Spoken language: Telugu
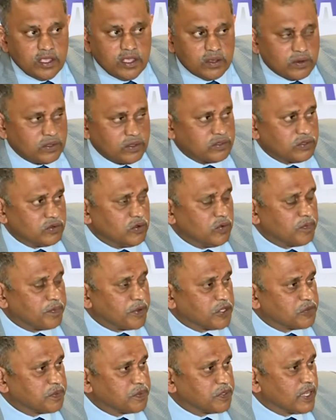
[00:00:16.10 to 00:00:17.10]
ఈరోజు
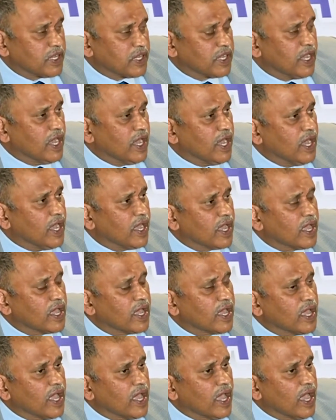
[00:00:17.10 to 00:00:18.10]
ప్రస్ఫుటంగా
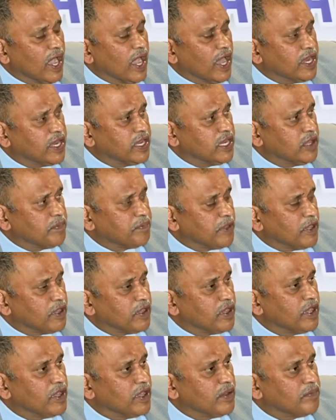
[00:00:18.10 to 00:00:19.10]
అన్ని పే
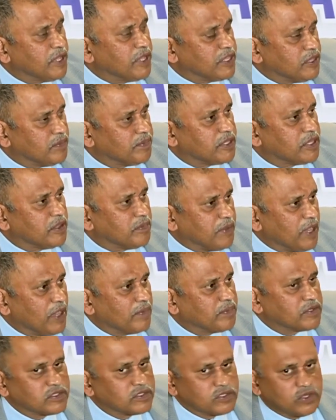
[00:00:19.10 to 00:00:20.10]
పెద్ద పెద్ద
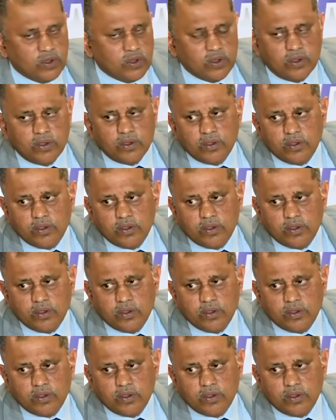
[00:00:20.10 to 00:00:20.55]
పేపర్స్లో